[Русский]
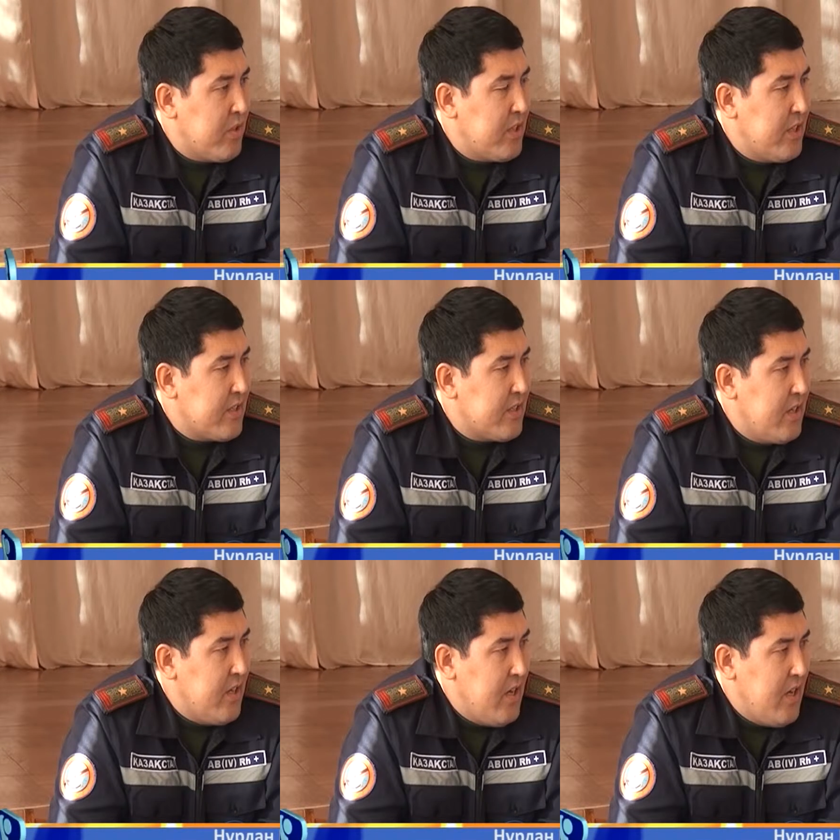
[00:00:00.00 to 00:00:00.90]
на ТЭЦ,
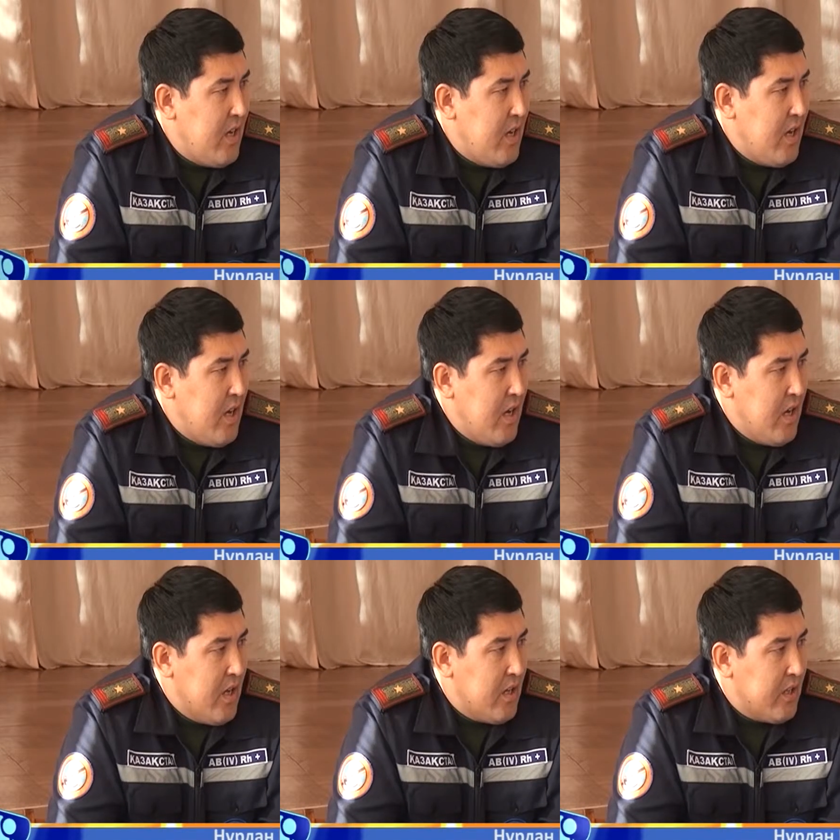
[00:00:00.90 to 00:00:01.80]

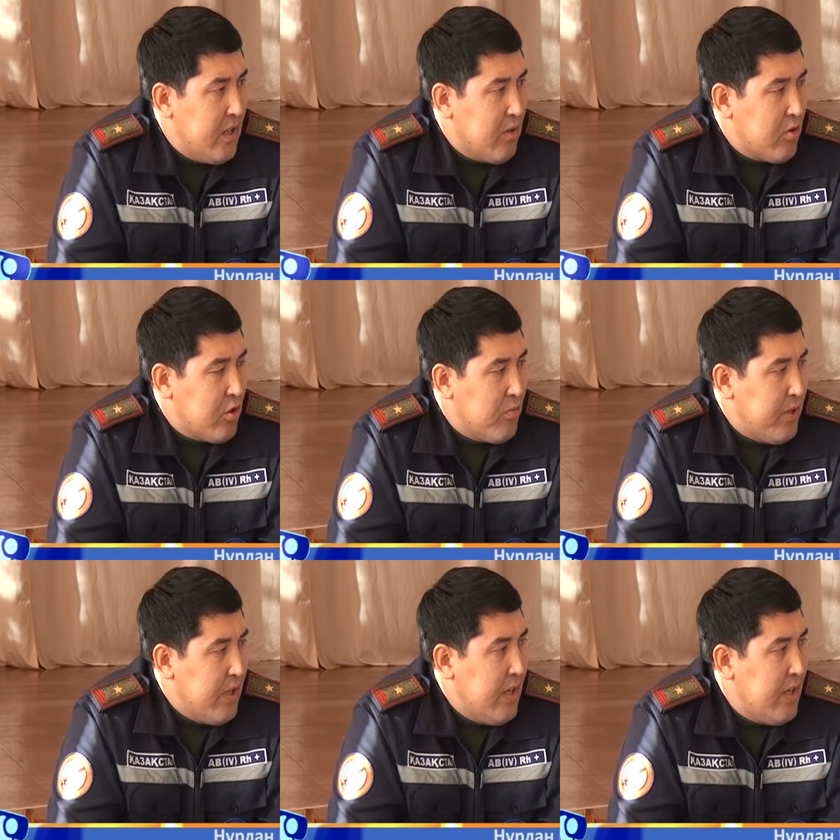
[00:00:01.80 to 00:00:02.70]
для того,
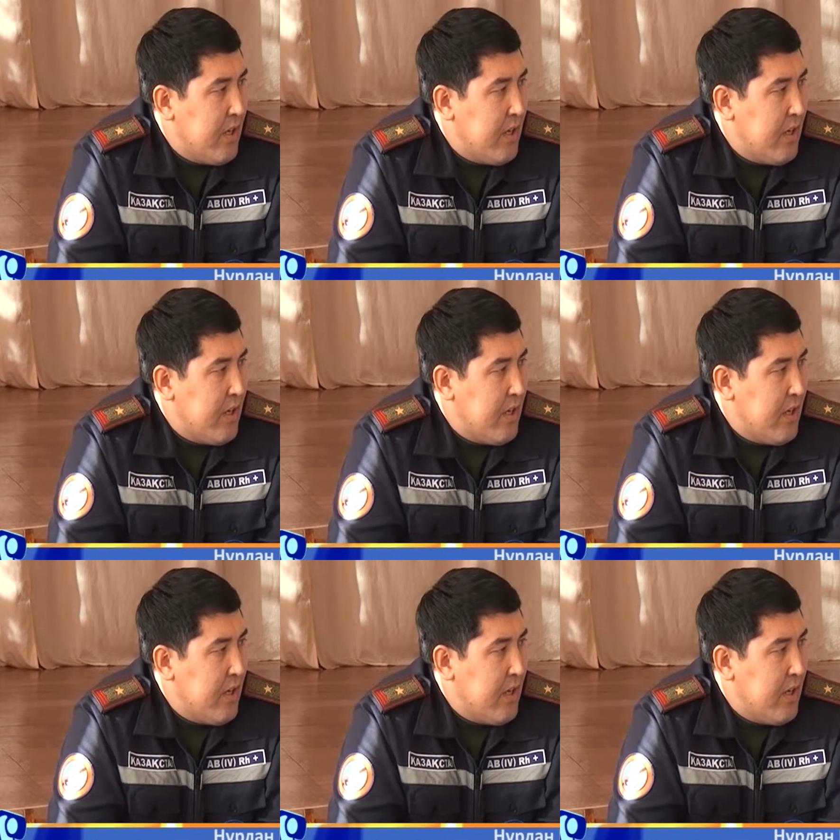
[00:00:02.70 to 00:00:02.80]
чтобы